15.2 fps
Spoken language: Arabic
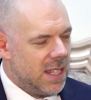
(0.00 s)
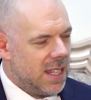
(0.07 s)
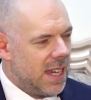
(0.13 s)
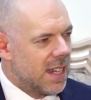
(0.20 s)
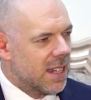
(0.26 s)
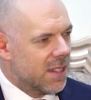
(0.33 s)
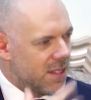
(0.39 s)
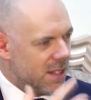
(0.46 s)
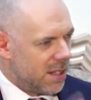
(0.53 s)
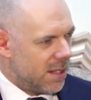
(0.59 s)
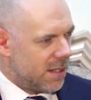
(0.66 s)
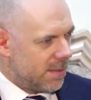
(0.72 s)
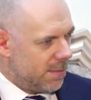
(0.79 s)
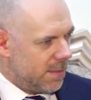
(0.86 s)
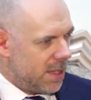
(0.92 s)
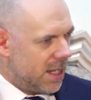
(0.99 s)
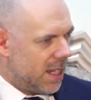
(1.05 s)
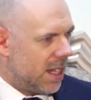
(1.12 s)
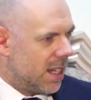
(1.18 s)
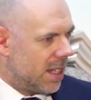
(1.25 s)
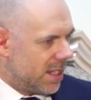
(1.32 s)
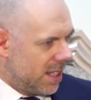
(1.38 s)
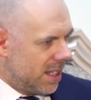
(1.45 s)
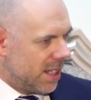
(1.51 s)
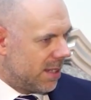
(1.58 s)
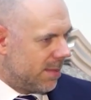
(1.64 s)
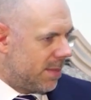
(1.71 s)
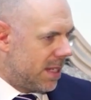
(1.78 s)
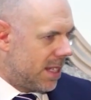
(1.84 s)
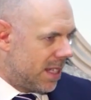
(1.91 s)
بلاده بمواصلة
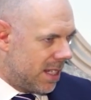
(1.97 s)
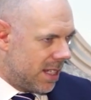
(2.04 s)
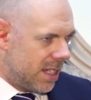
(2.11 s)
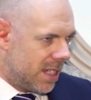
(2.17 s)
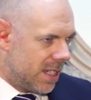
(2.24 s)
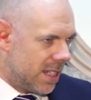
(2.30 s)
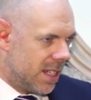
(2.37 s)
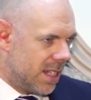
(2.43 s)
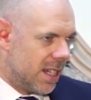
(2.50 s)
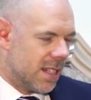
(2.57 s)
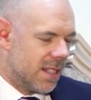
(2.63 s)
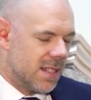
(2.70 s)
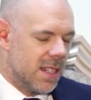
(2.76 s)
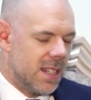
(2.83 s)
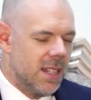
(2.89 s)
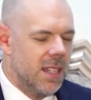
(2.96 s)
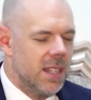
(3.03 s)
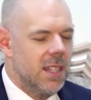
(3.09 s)
دعمها للجهود الرئاسية